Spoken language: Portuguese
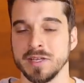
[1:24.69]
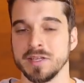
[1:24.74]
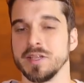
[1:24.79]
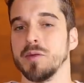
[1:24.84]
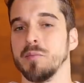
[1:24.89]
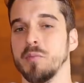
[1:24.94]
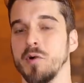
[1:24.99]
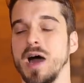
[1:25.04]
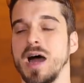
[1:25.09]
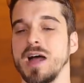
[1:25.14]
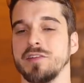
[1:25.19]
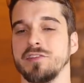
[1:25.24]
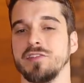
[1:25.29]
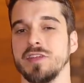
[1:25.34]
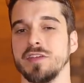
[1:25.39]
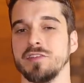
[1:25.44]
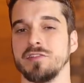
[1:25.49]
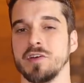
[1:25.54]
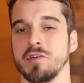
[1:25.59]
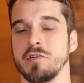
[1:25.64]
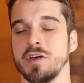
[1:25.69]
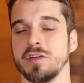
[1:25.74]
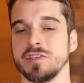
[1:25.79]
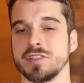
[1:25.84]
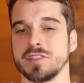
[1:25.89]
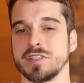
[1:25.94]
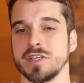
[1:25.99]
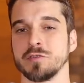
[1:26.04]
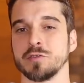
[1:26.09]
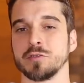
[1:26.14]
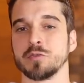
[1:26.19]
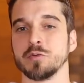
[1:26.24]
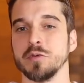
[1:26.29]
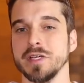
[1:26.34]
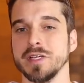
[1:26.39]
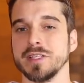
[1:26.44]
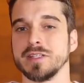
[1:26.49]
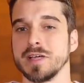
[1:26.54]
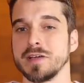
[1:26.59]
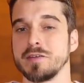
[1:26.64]
que Borrachinha chegou a dizer no
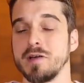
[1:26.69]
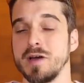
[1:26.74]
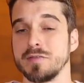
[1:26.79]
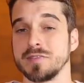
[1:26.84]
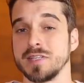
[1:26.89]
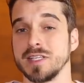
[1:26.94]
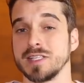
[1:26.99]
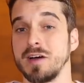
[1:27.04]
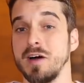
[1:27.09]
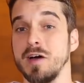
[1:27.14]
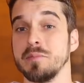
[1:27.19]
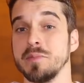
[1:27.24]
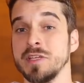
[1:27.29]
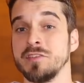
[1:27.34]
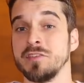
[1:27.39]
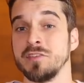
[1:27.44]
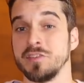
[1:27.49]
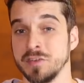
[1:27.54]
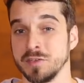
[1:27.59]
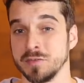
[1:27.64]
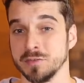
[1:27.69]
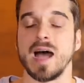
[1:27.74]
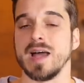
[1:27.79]
Twitter que o UFC estava mentindo.